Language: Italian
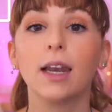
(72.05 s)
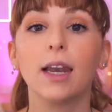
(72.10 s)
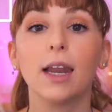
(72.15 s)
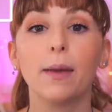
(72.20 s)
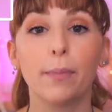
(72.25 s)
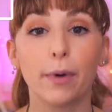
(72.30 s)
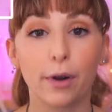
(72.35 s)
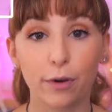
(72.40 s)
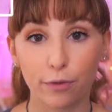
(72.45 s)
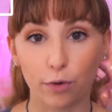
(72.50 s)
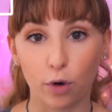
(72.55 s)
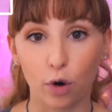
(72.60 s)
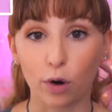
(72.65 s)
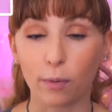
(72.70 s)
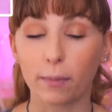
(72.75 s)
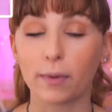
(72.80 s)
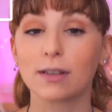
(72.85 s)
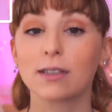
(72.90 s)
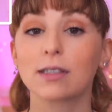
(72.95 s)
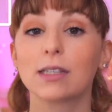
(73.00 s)
le performance,
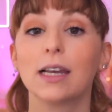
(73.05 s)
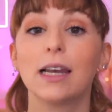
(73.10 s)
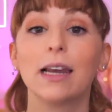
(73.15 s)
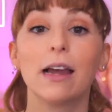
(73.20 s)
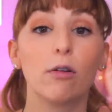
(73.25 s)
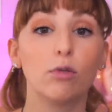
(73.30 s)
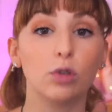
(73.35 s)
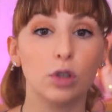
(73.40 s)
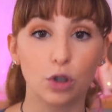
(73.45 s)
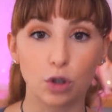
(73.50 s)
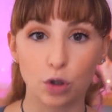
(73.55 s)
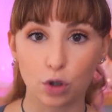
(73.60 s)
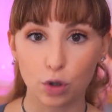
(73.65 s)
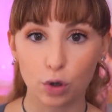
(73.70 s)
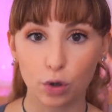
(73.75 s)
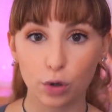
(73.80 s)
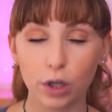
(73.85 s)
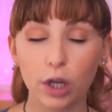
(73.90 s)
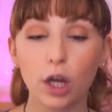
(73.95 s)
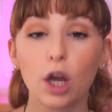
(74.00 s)
performance, le
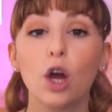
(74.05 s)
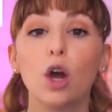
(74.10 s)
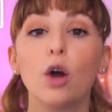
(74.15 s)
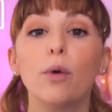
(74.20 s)
audizioni,